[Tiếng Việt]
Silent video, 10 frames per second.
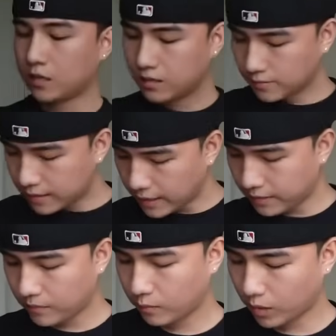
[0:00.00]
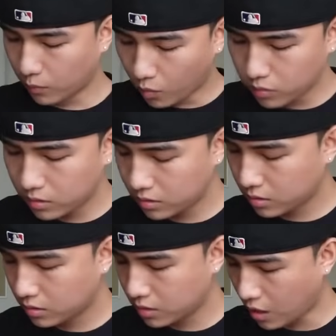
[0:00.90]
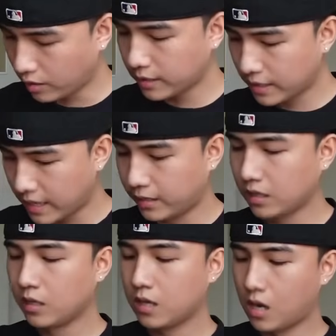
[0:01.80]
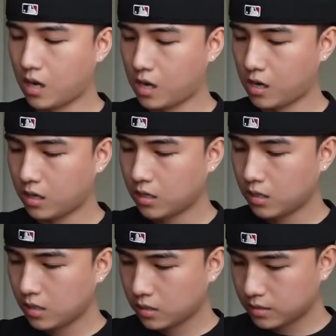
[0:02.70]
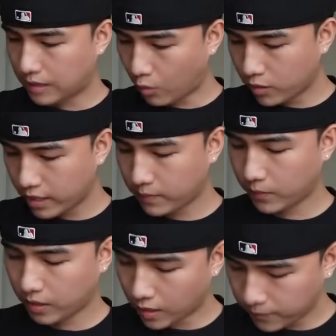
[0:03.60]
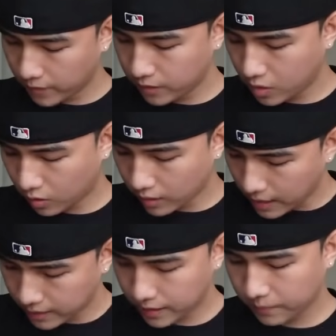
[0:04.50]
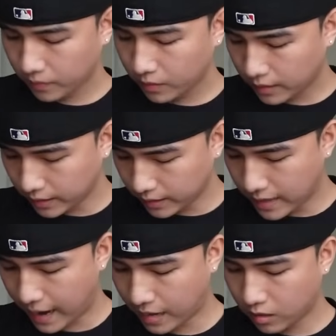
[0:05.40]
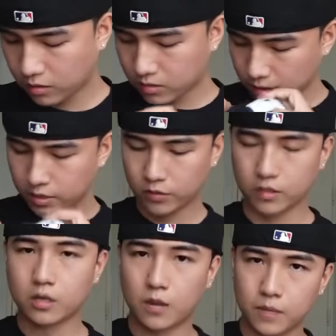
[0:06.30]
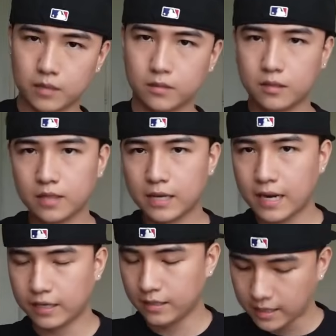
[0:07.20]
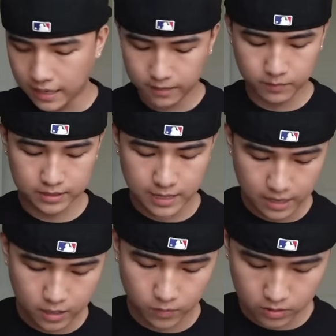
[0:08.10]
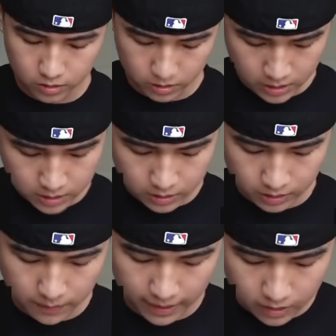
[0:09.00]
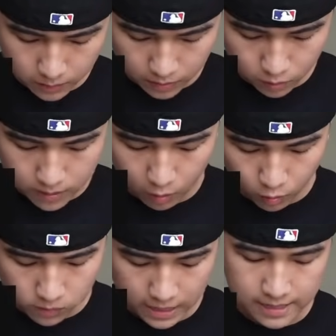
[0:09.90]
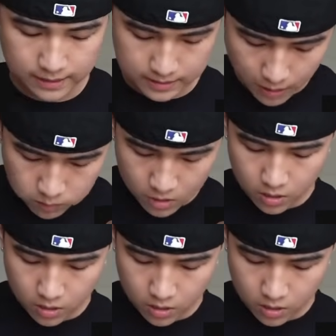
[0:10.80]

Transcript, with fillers: trước tiên mình muốn nói như thế này uh, sau khi mà mình up cái video đó lên ấy thì đã có rất nhiều những comment như thế này như thế này mình sẽ để cho mọi người thì bản thân mình lúc đầu cũng khá là sốc